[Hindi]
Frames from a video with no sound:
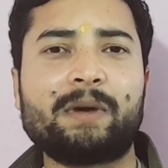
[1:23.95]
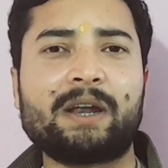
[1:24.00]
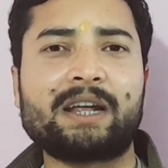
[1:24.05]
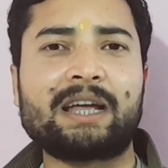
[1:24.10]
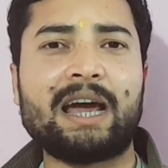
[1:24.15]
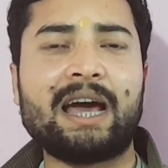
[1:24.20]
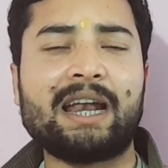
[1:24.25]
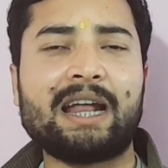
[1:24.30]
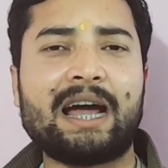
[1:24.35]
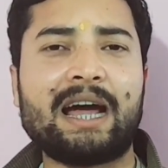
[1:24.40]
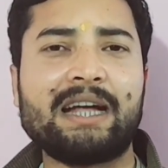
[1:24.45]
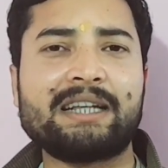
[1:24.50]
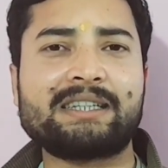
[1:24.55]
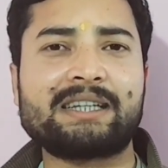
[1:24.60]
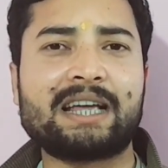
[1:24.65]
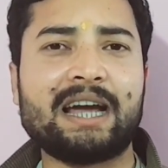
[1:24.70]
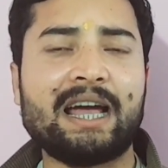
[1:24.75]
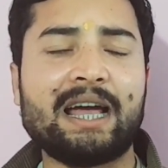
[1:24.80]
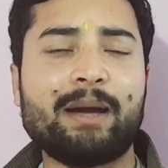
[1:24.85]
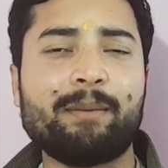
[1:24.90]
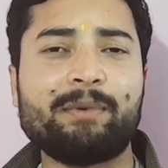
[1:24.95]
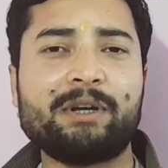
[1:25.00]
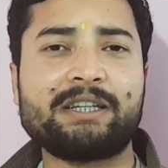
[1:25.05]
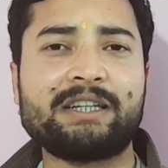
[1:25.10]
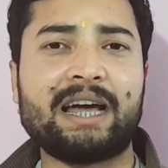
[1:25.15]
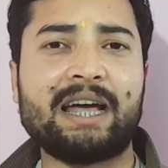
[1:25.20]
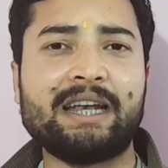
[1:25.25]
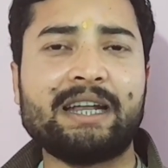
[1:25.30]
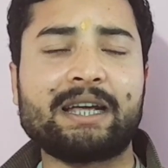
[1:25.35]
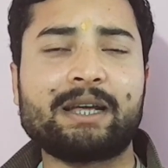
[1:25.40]
प्रकार आज गया में
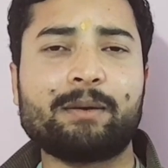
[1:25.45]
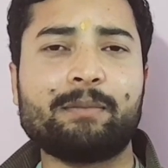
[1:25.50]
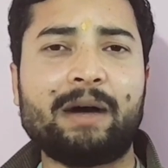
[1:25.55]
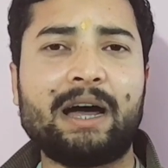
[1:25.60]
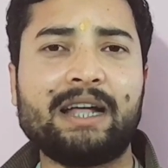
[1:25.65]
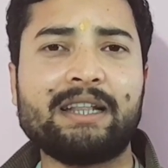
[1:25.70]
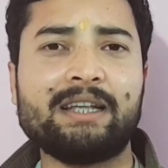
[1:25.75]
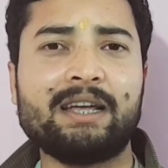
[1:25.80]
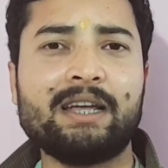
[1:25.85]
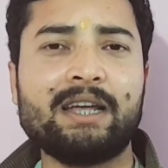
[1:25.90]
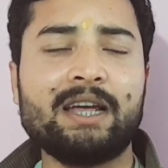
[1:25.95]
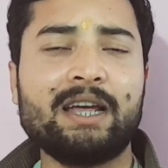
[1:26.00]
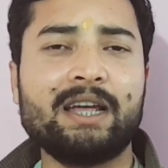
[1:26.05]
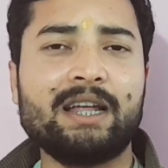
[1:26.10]
जाने के बाद